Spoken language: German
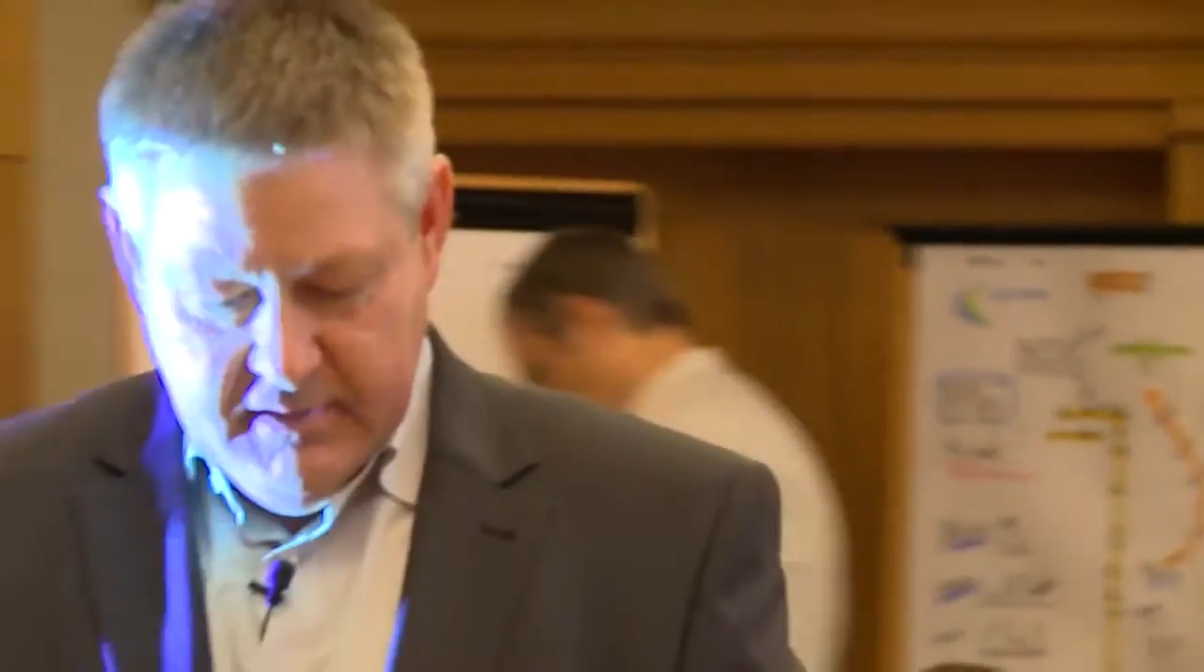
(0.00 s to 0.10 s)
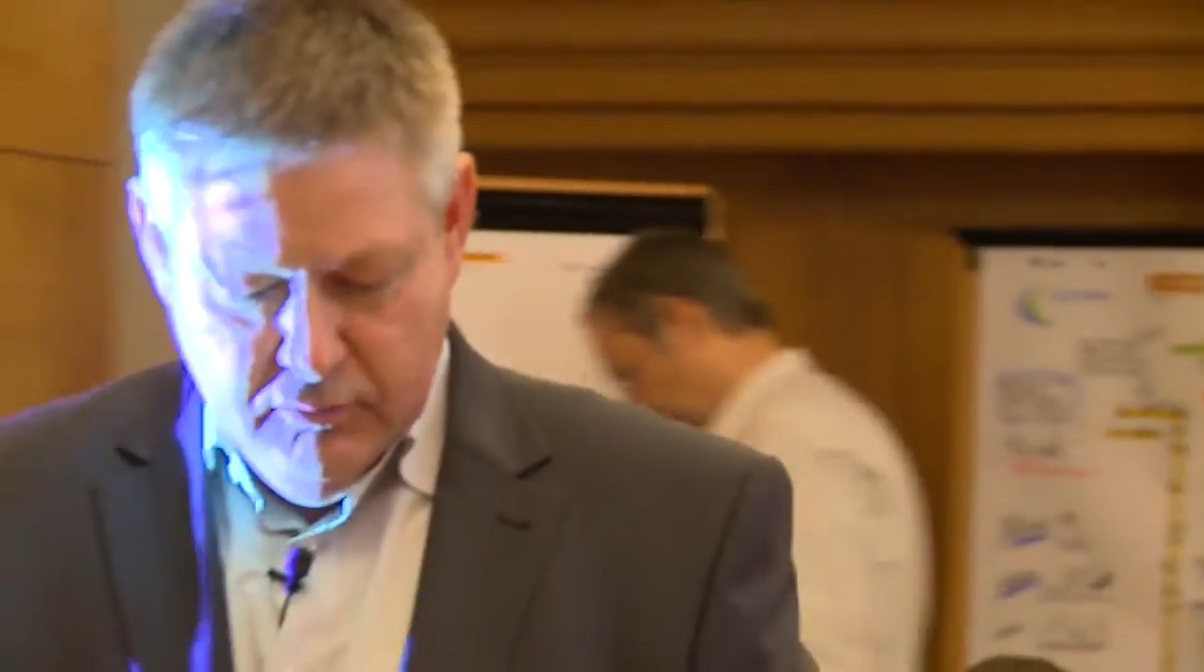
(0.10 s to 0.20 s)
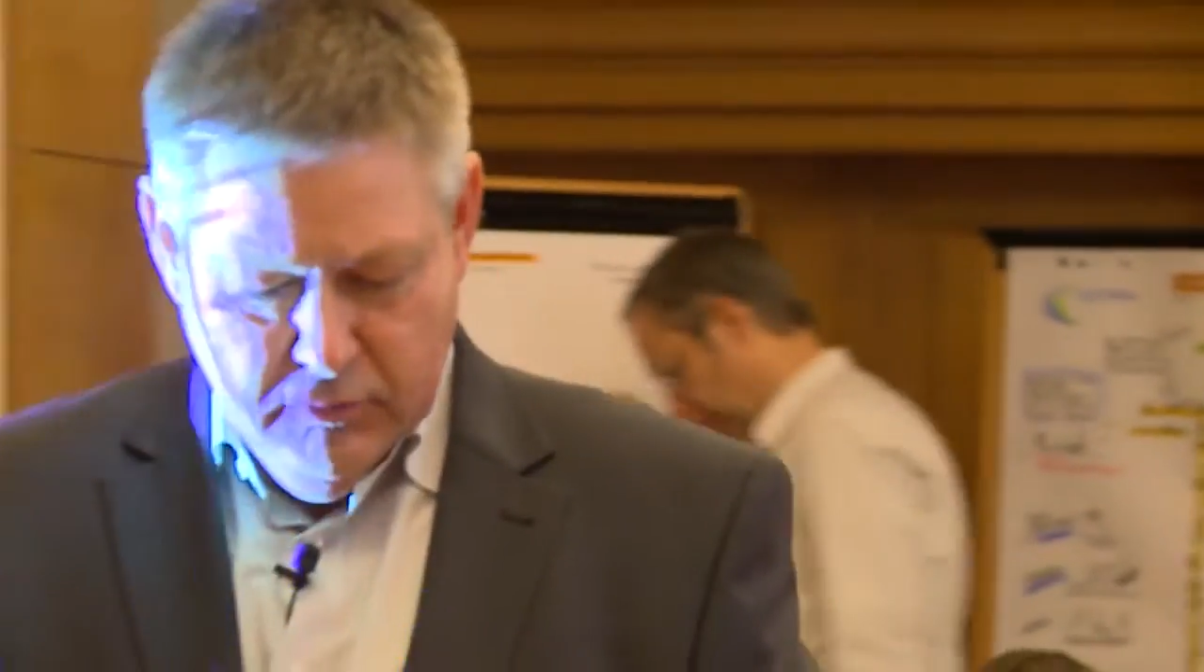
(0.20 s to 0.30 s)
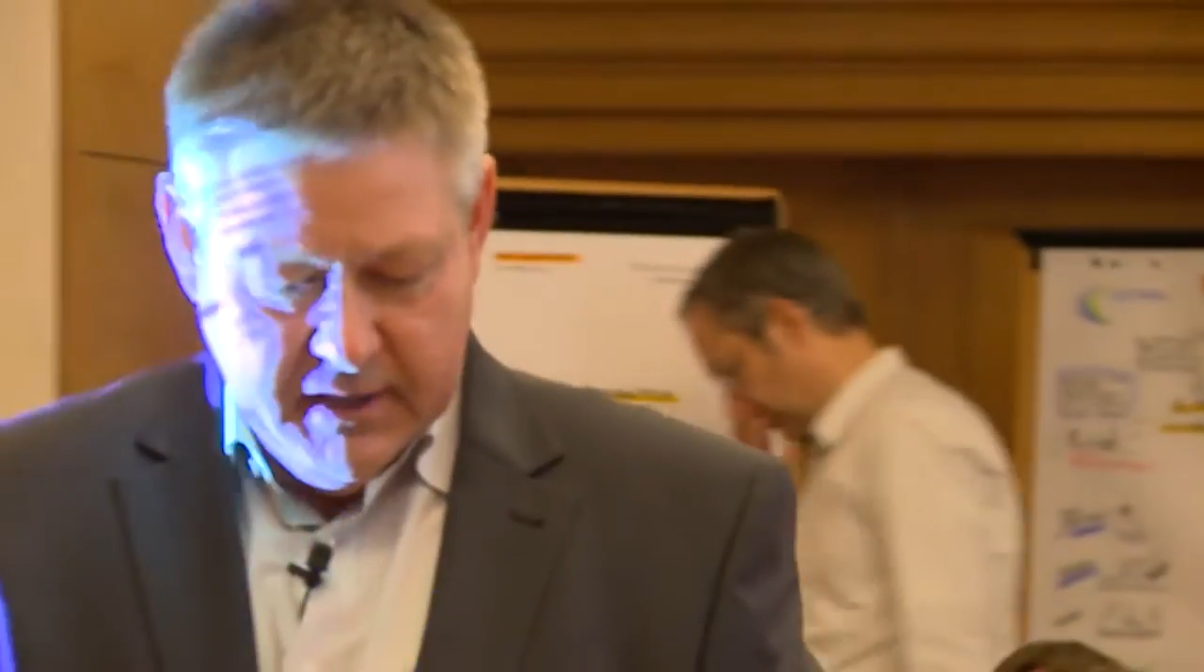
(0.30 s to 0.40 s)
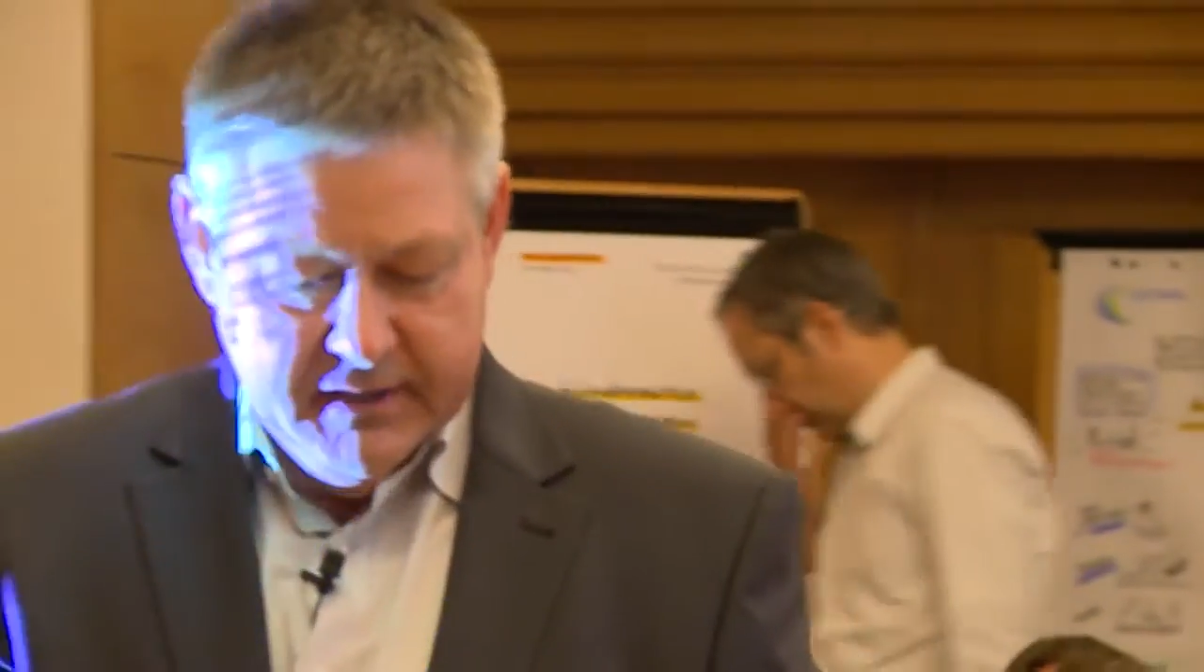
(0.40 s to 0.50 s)

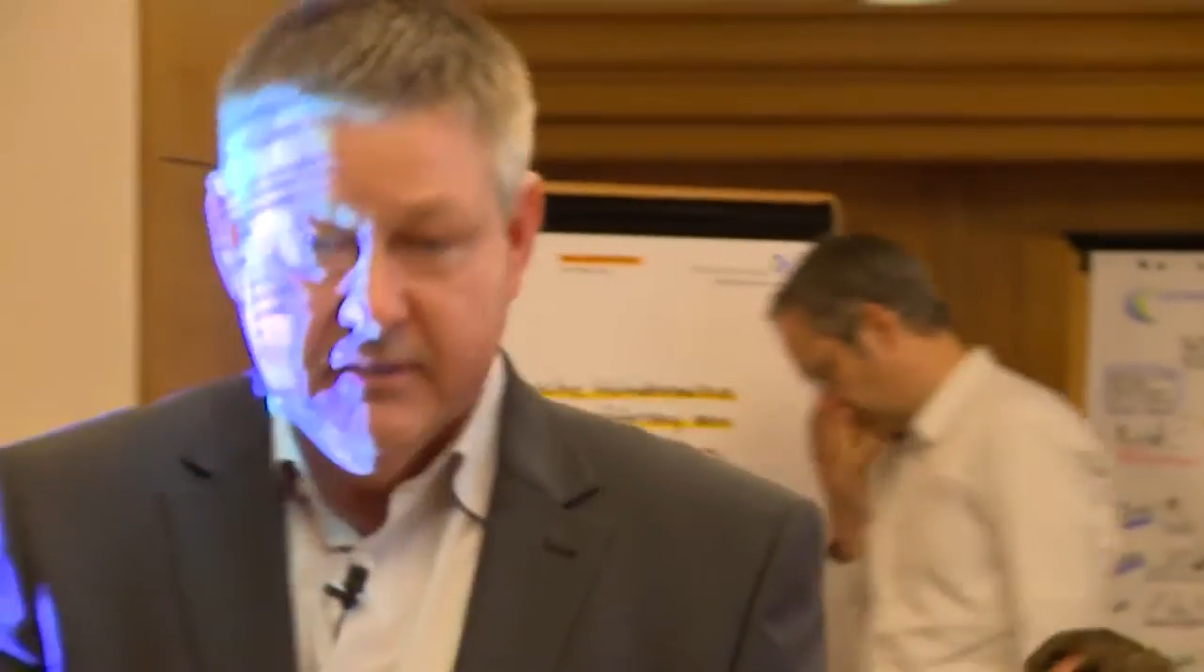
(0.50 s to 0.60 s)
nur an der